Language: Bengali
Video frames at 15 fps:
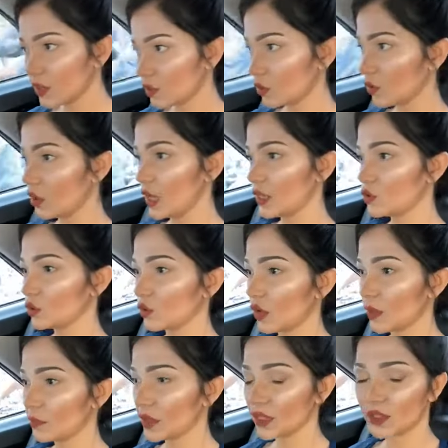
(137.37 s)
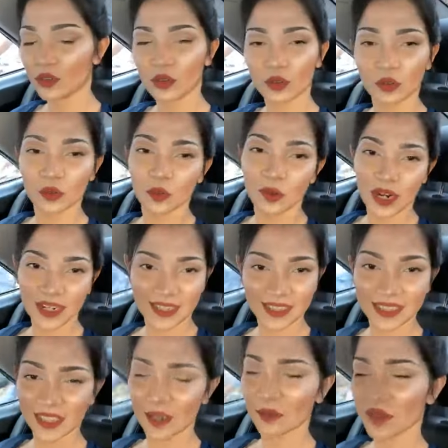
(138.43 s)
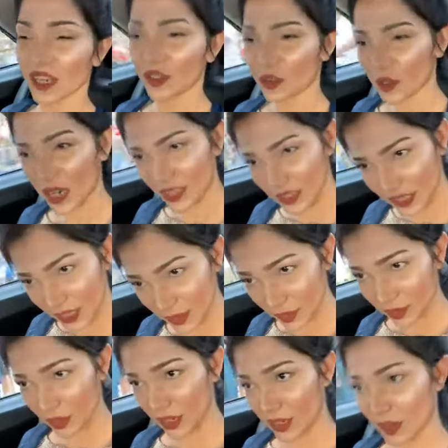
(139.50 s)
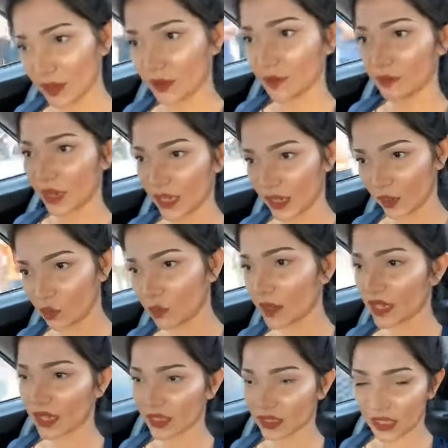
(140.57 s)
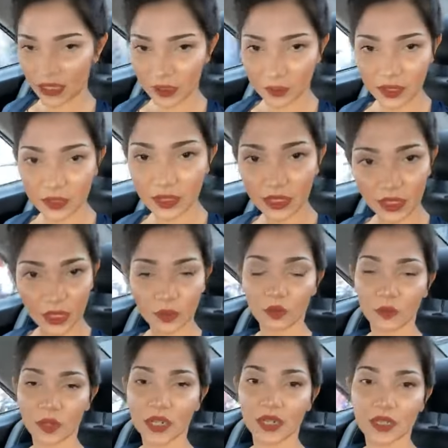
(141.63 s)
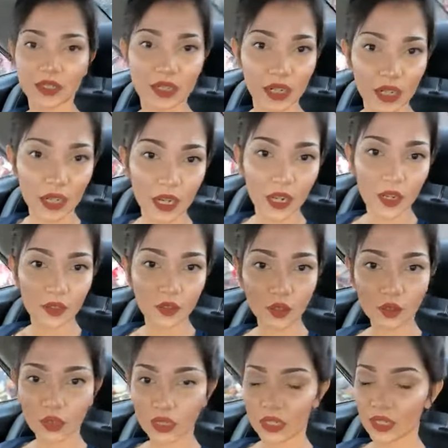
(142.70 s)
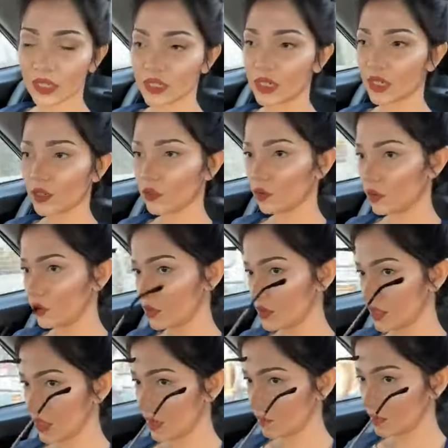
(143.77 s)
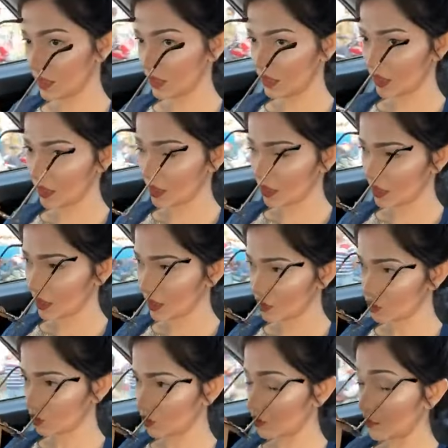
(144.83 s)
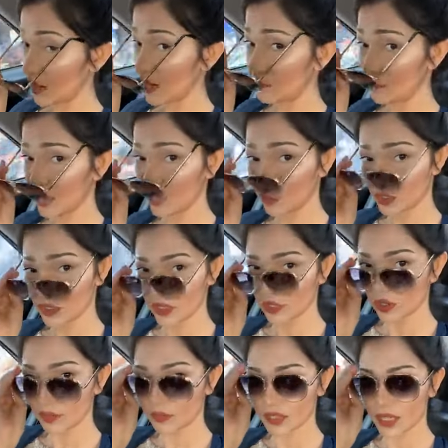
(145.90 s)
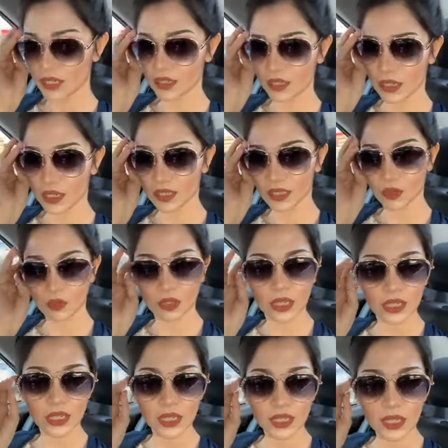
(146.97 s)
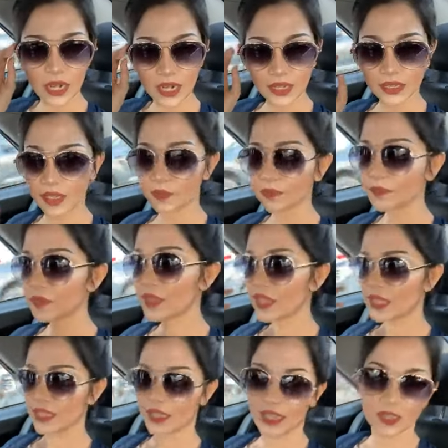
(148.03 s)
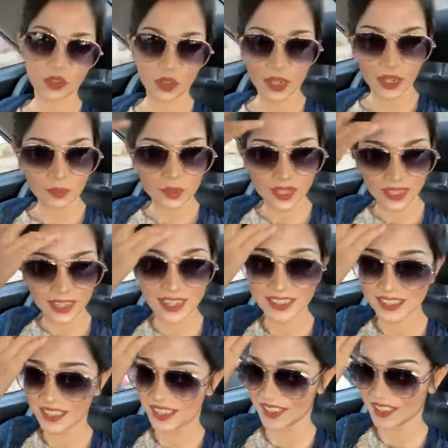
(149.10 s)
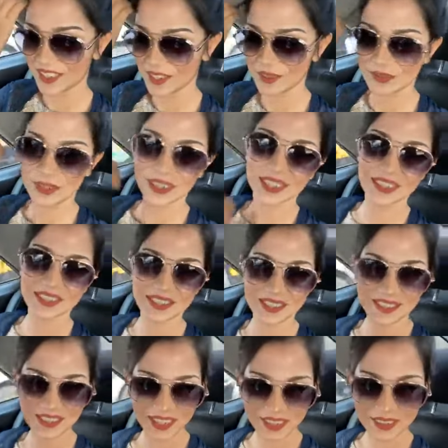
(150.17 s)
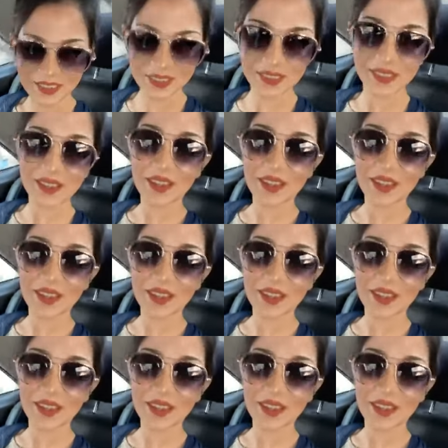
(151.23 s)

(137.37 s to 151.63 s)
তো এর জন্য আমি একটু ওয়ারিড ছিলাম যাই হোক আজকে মানে কমে গিয়েছে এইটটি পার্সেন্টেই কমে গিয়েছে সো যেটা সেটা হলো যে আমি এর জন্য বার বের হয়েছি তো আমি চাচ্ছি না যে রোদের দিকে তাকাতে দ্যাটস ওয়াই আমি একটু সানগ্লাস পরে আছি যাই হোক